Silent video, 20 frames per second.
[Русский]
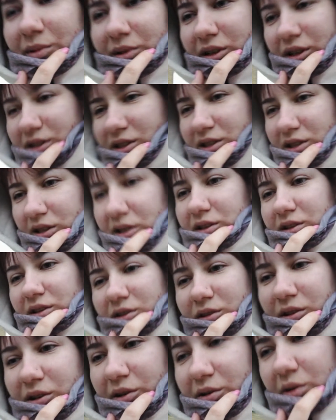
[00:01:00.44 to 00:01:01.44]
магазина
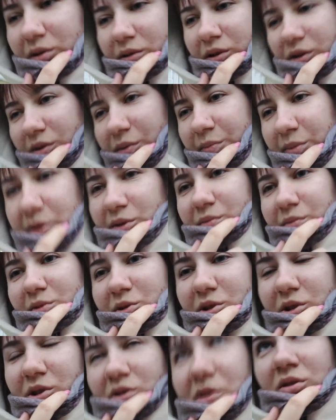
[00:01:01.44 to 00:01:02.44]
недалеко.
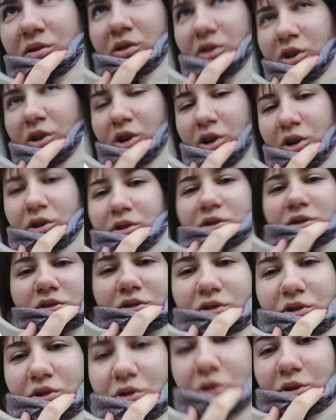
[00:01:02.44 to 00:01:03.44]
Потому что
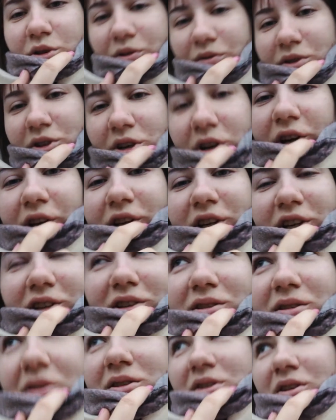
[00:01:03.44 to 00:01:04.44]
что-то вчера о
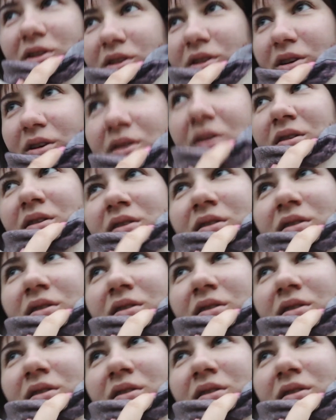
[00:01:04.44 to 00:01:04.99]
ней слышала.